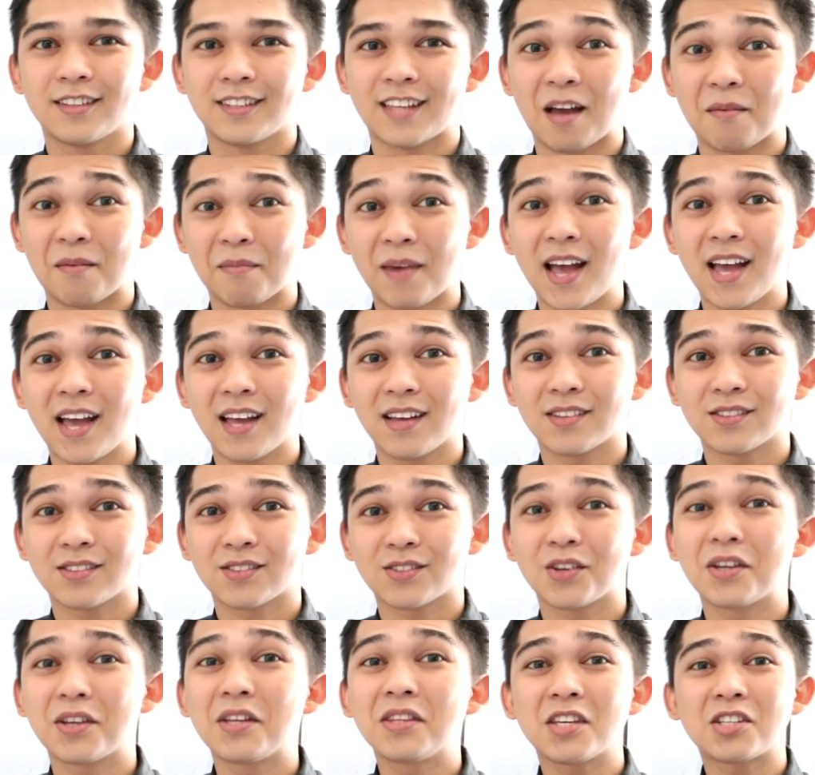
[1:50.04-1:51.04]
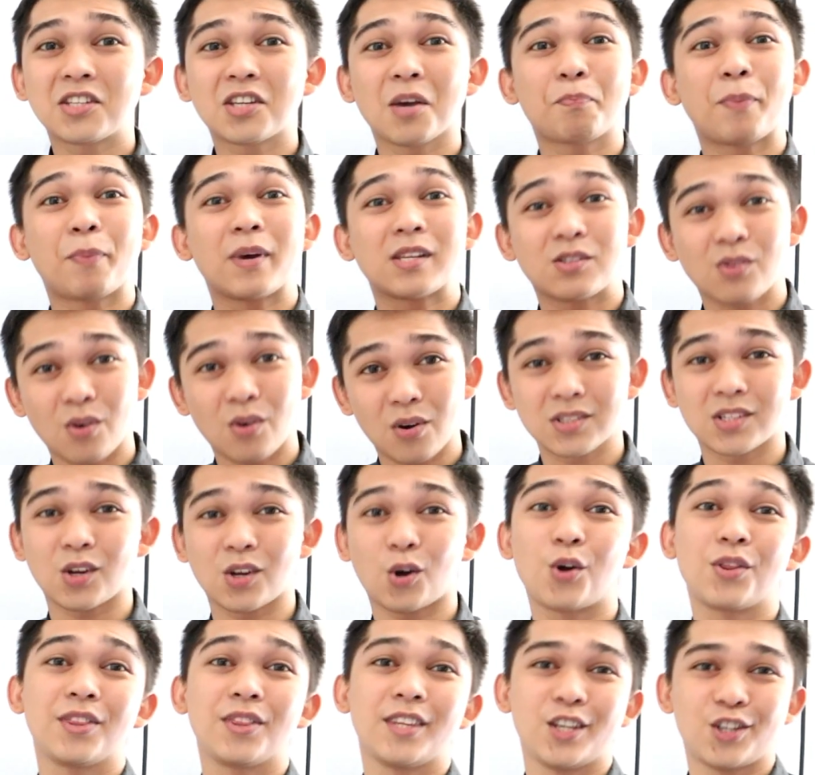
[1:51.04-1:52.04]
Tama? So, hindi siya pasok sa
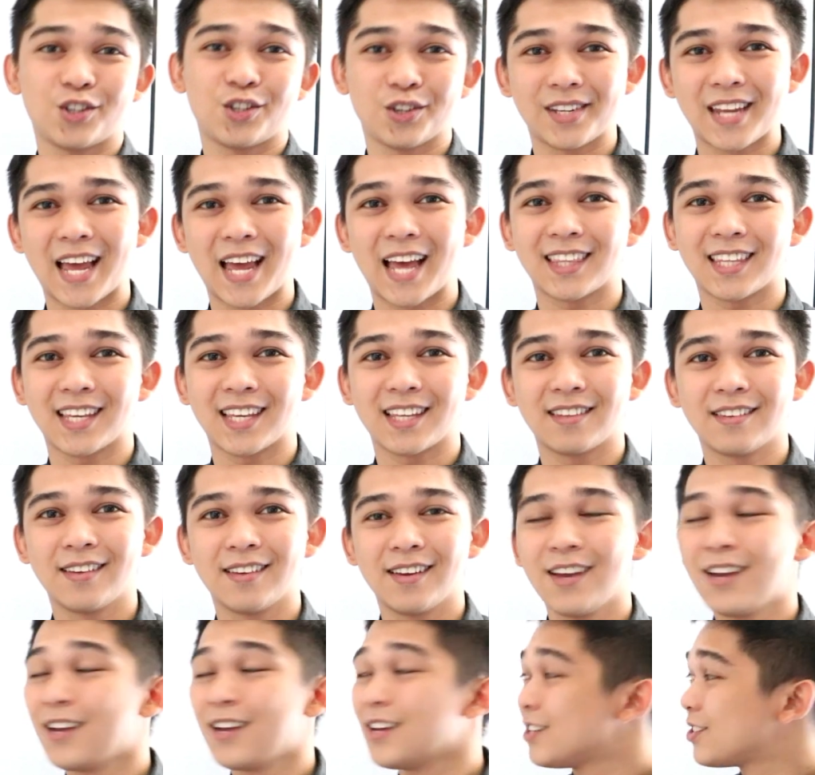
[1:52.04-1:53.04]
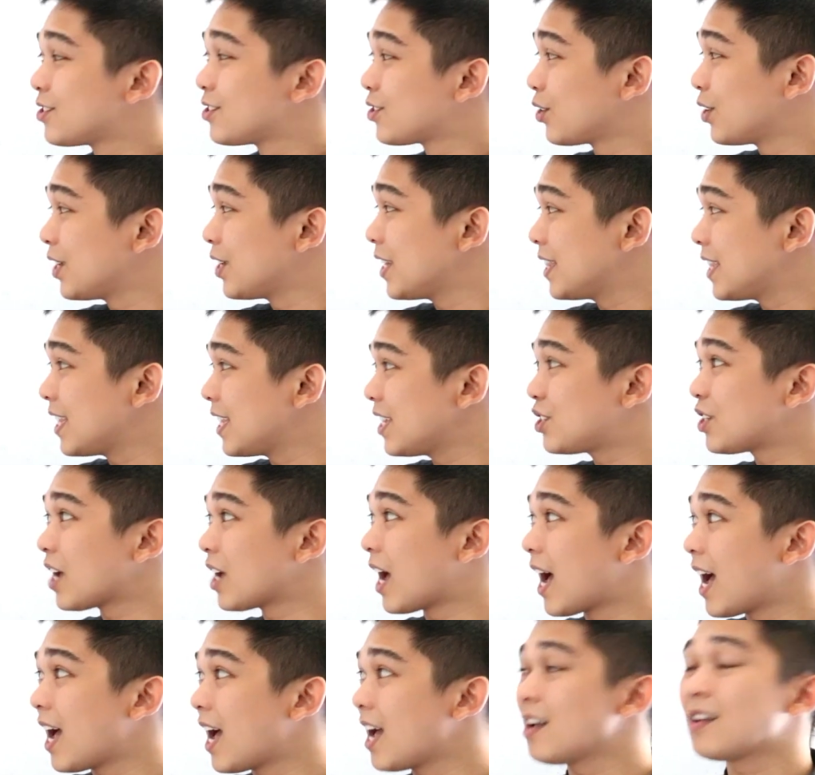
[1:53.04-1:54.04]
condition natin. So, hindi
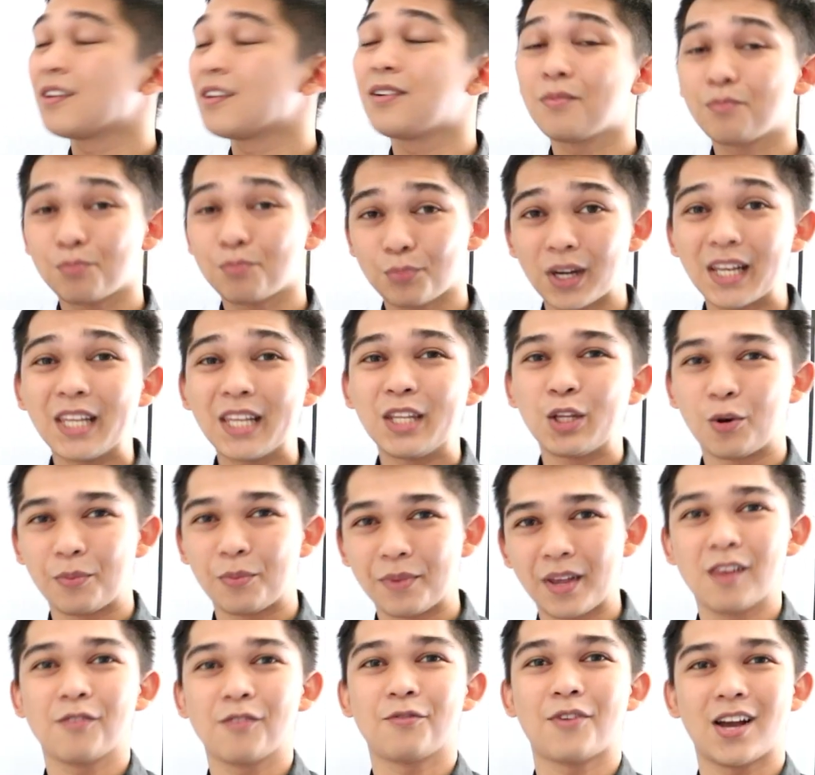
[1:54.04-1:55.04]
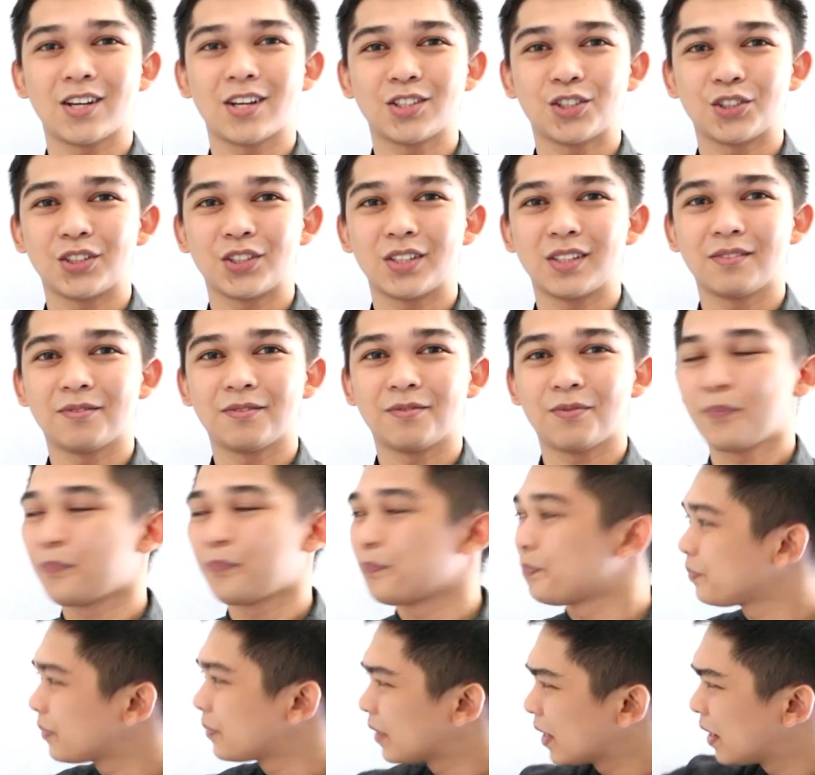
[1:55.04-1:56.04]
siya polynomial function.
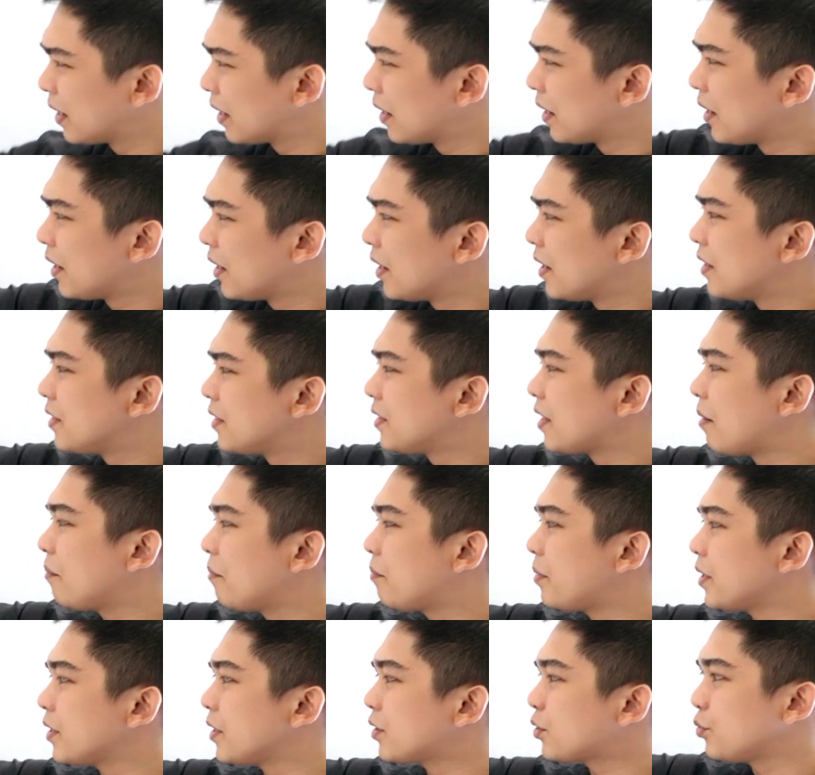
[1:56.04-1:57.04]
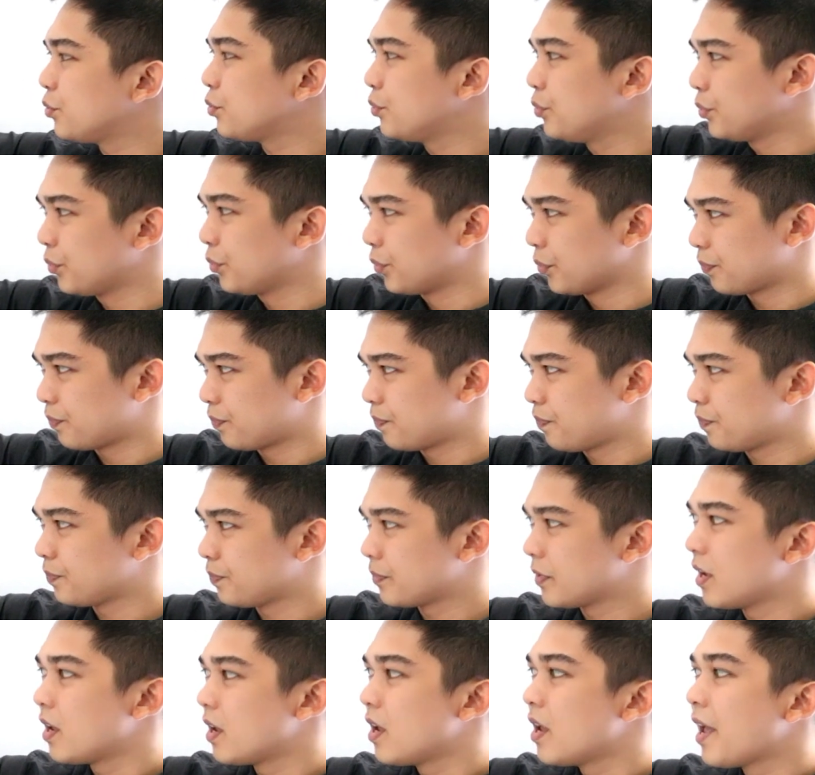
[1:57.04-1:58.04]
Number 2,
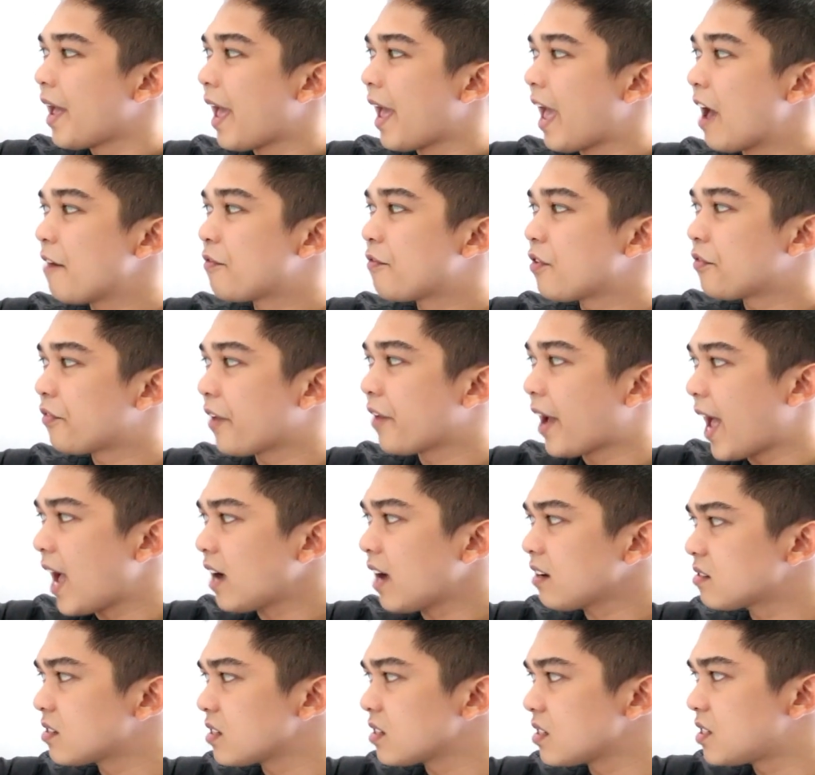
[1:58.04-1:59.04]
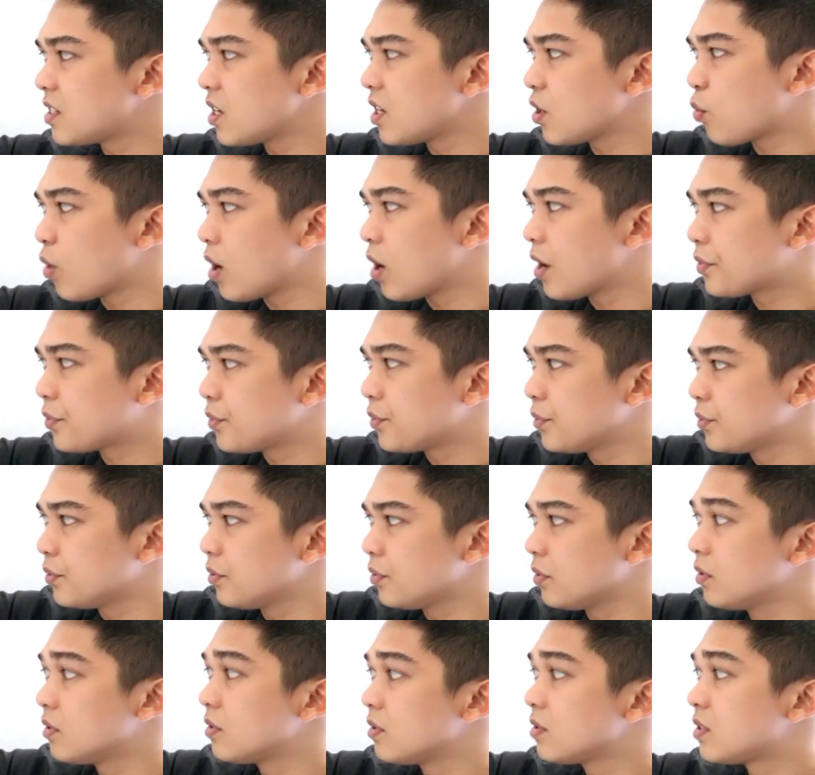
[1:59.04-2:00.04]
f of x is equal
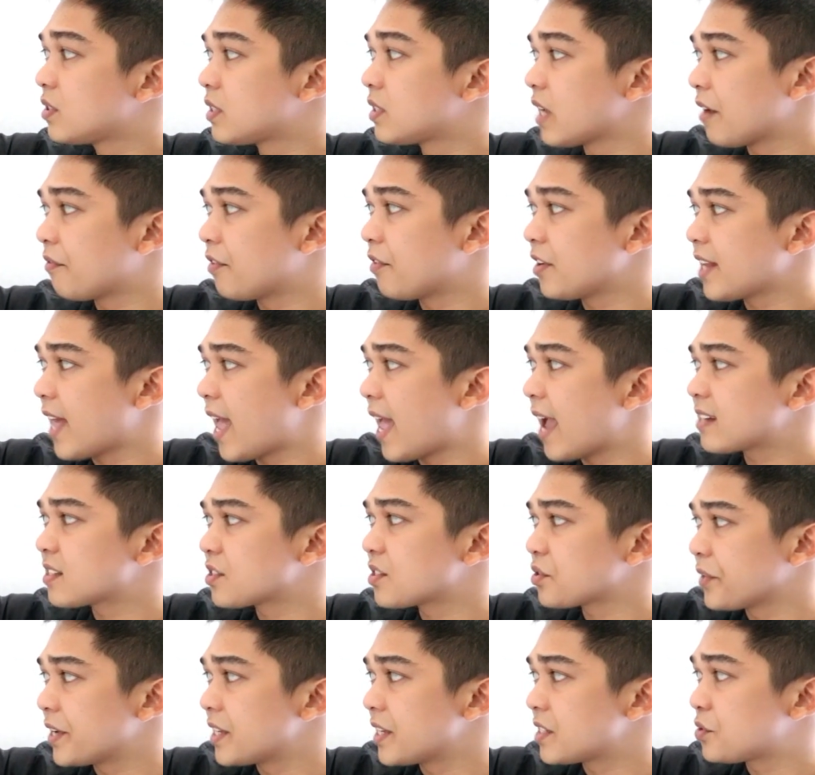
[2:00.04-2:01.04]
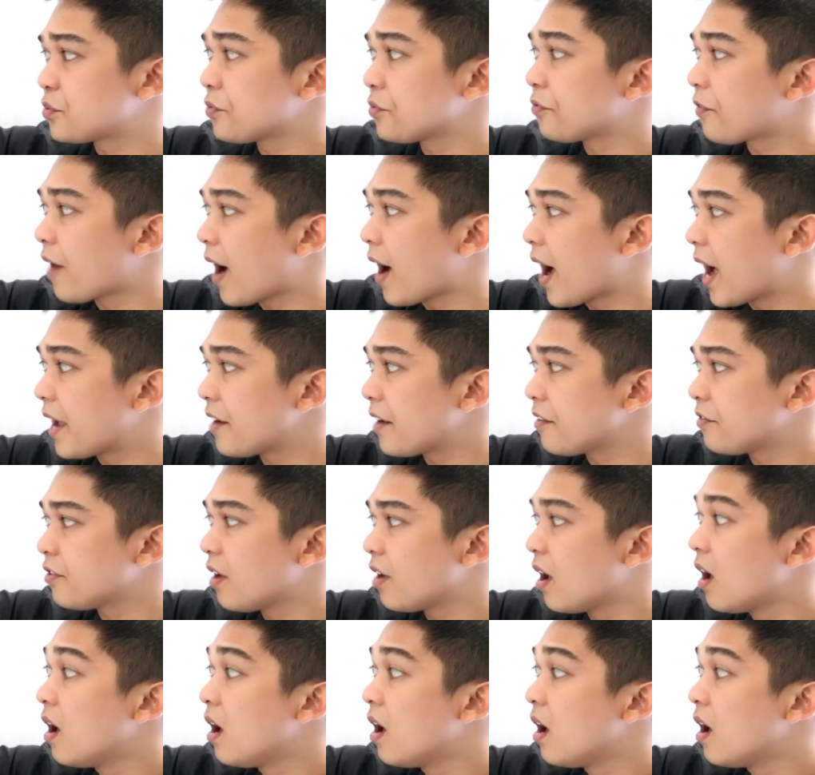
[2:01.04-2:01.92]
to 7x raised to 5